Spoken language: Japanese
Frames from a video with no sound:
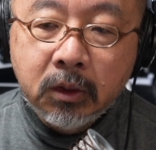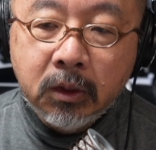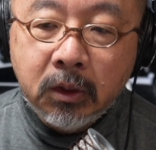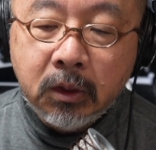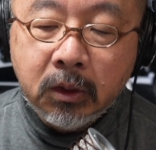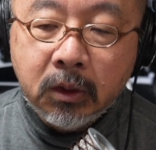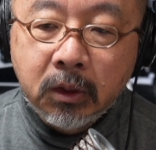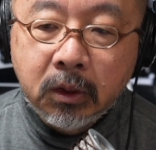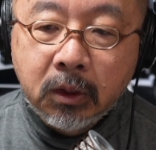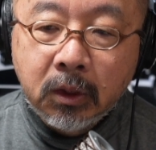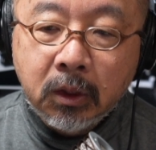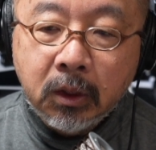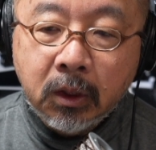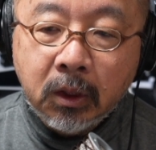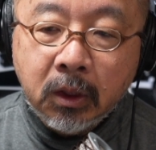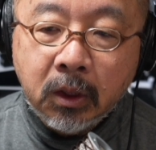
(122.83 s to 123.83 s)
に
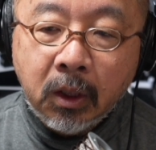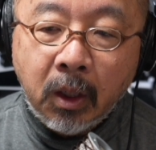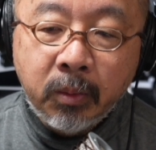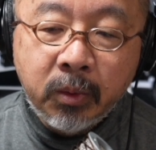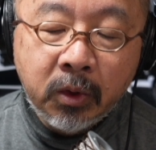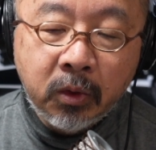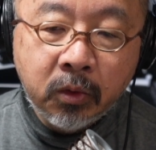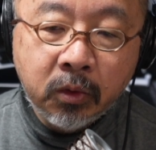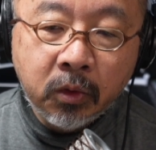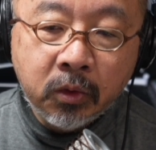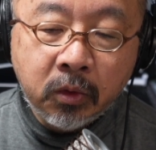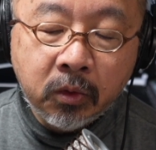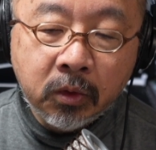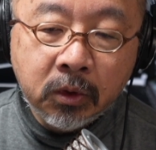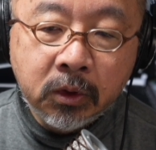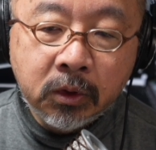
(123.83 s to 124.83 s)
アビーロード
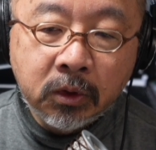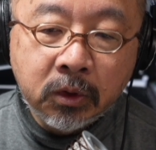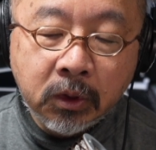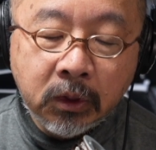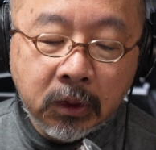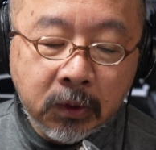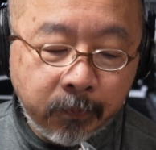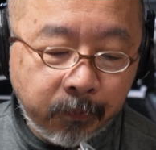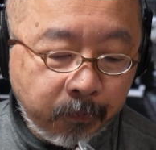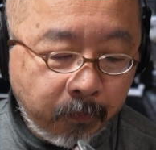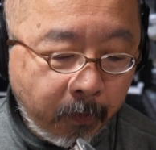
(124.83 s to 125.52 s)
と一緒に